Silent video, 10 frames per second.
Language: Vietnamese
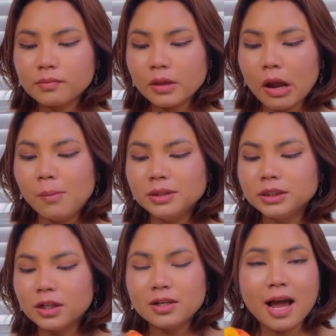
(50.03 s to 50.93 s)
bên
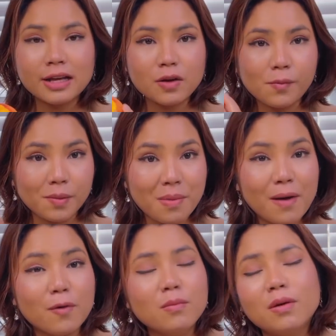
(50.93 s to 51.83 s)
Canada xong rồi
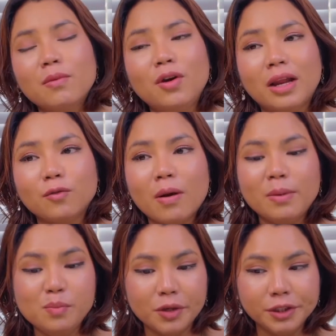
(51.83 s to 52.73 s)
ba của Miu bảo lãnh qua
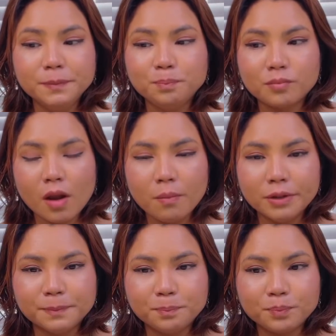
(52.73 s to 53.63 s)
bên Mỹ
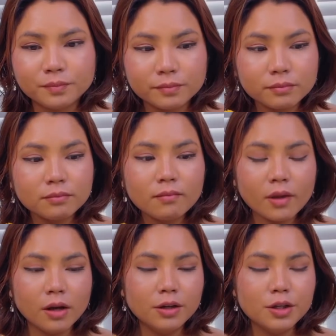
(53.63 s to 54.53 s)
mà
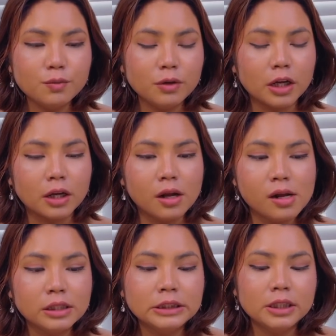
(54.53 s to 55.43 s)
nói chung là
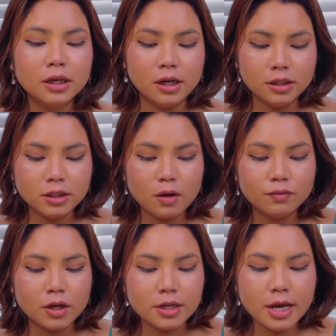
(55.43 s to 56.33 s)

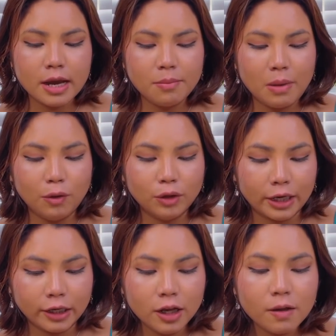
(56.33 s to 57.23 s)
trong thời gian bạo
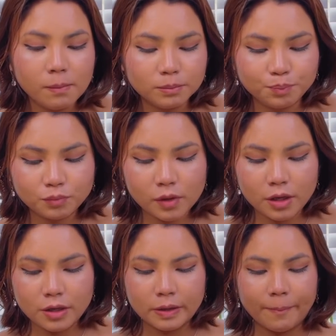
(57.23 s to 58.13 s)
lãnh á
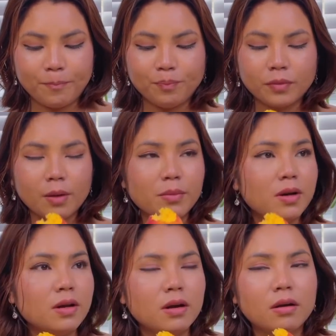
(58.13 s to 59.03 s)
thì
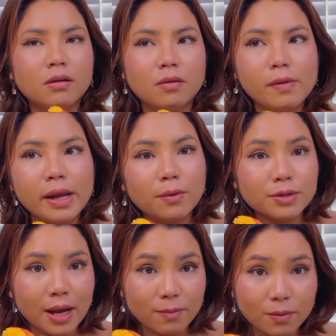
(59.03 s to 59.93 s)
mi ờ, quen ông
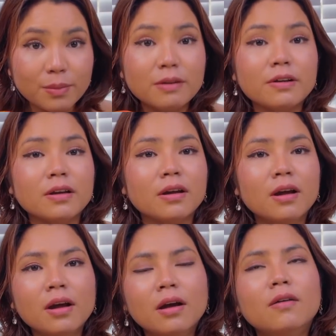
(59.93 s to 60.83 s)
xã của Mary
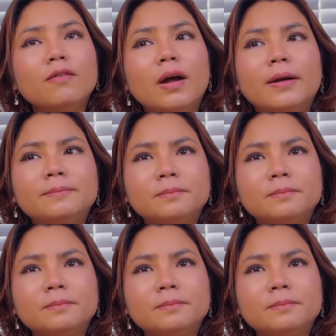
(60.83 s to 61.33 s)
và